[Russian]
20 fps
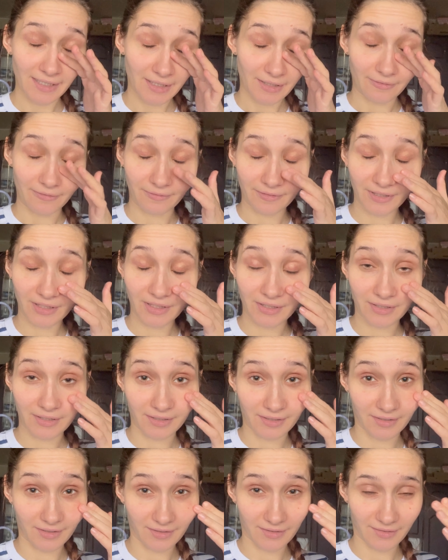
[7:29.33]
В них,
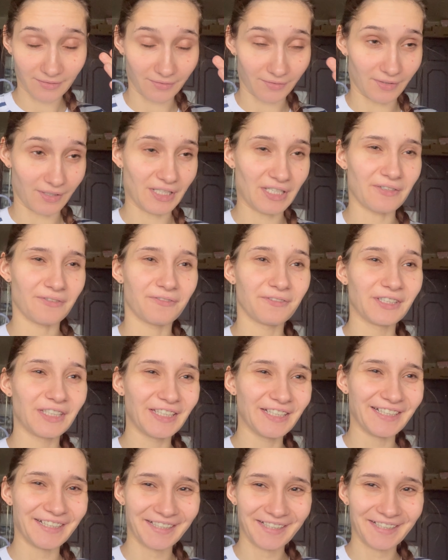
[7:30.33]
э, вернее, в них,